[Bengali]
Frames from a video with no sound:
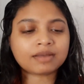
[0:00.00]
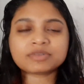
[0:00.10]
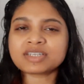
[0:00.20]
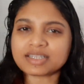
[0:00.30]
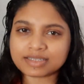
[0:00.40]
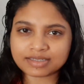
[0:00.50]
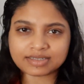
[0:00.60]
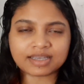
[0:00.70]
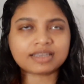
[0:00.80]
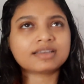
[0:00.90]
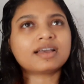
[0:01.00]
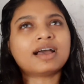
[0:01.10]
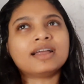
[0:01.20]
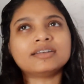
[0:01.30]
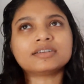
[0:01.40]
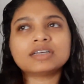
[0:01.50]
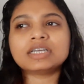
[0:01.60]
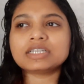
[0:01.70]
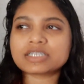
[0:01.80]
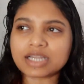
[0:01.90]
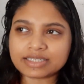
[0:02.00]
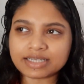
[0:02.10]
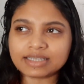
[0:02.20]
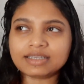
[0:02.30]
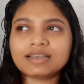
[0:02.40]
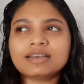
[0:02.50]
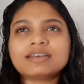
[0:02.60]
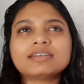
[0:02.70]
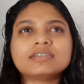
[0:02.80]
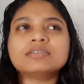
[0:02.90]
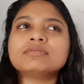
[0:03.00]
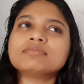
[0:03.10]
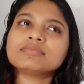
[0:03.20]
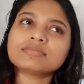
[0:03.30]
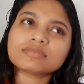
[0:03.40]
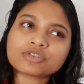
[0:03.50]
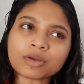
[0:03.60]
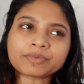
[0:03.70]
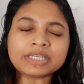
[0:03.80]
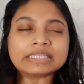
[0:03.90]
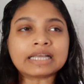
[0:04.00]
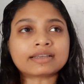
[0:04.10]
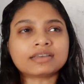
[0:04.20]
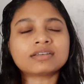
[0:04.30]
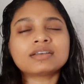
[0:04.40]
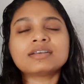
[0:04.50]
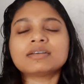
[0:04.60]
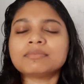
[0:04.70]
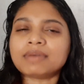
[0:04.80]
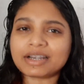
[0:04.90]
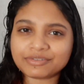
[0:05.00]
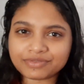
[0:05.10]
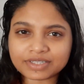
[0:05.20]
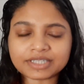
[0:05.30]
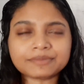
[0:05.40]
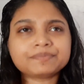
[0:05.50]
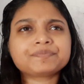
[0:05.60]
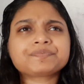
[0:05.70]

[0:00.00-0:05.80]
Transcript: আমি সাজাতে যাই অ্যান্ড সাজাই সব ঠিক থাকে বাড়ি ফিরি